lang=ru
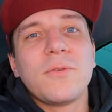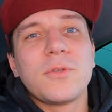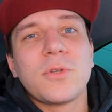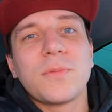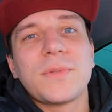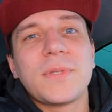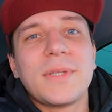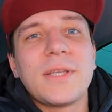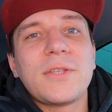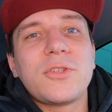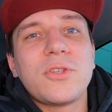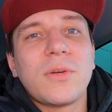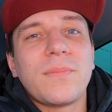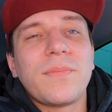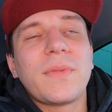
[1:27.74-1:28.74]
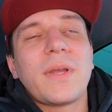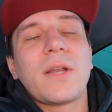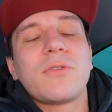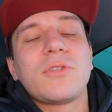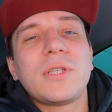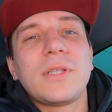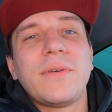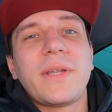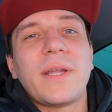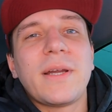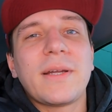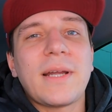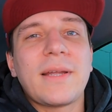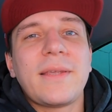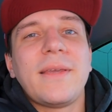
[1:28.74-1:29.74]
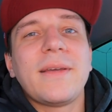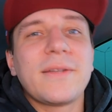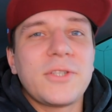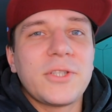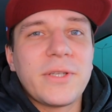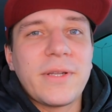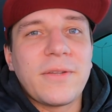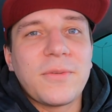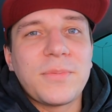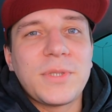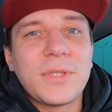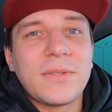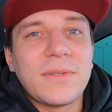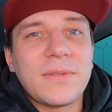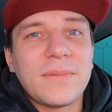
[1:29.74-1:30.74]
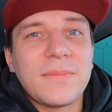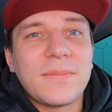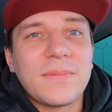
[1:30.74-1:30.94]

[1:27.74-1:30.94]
Ну и, собственно, начнем. Короче говоря, как я начинал вообще.